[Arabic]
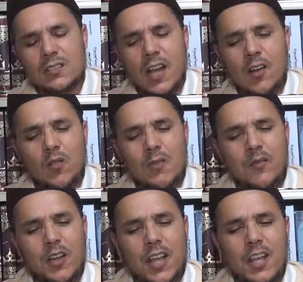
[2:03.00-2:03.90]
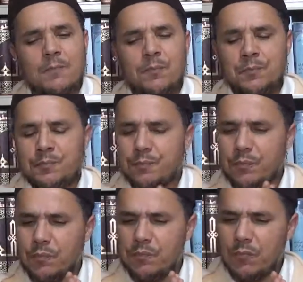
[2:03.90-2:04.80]
تعلم الفقه
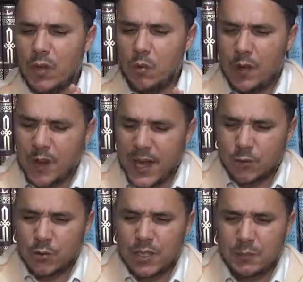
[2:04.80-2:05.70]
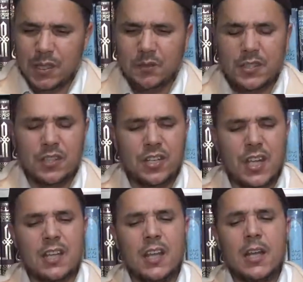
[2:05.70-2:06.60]
وفئة تمضي في
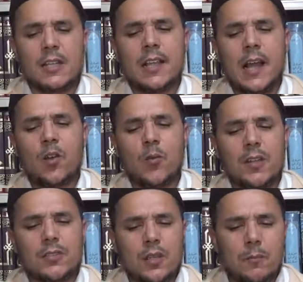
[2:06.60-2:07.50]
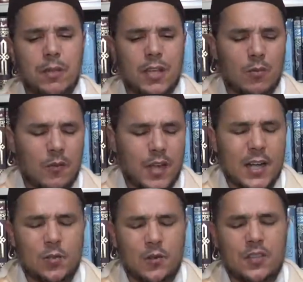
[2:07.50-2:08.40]
اتجاه تعلم الطب
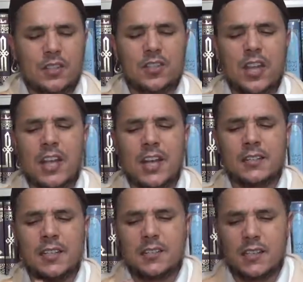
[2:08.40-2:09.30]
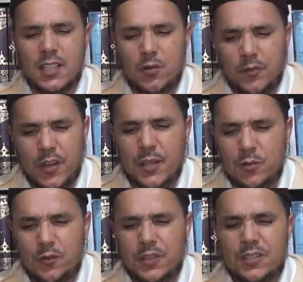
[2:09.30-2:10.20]
وفئة في اتجاه الهندسة وفئة
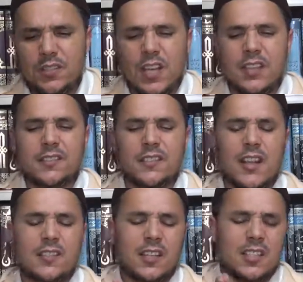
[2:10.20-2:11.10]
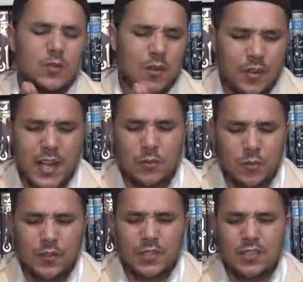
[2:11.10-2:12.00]
في اتجاه السياسة وفئة
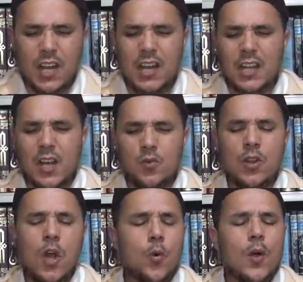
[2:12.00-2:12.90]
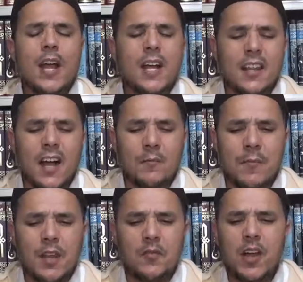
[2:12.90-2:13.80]
في اتجاه القانون وهكذا
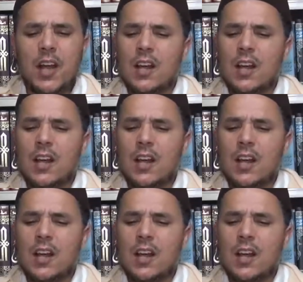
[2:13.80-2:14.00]
ف